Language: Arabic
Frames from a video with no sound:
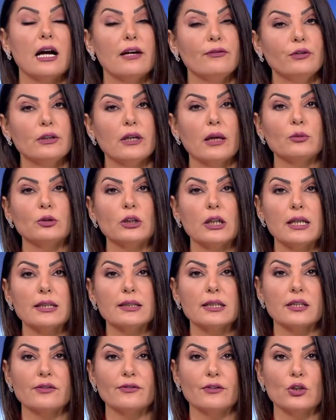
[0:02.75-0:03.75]
عفوا
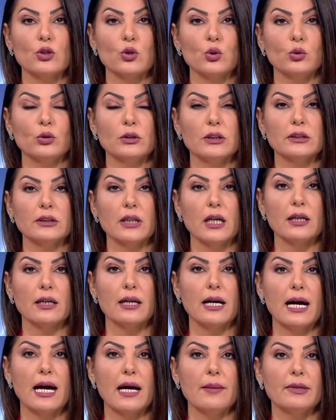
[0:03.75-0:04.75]
المتخصص في شؤون
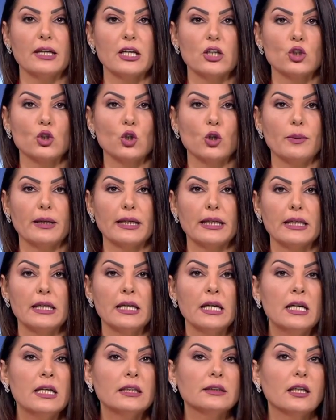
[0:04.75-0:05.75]
الطاقة عامر الشوبكي